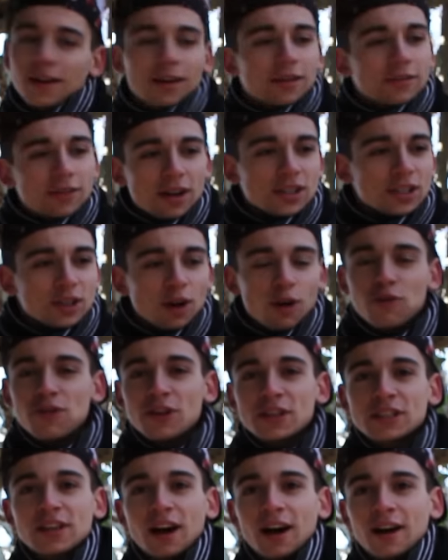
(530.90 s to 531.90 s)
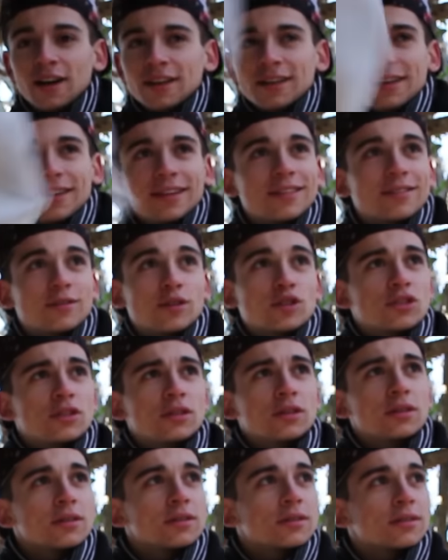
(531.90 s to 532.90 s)
Vas-y on fait ça. Et du
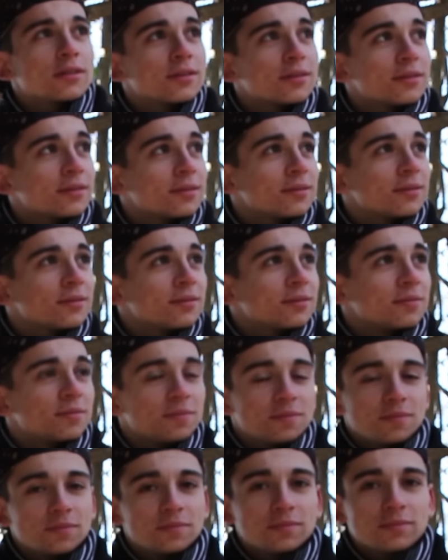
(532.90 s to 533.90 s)
coup, euh, du coup on l'a fait.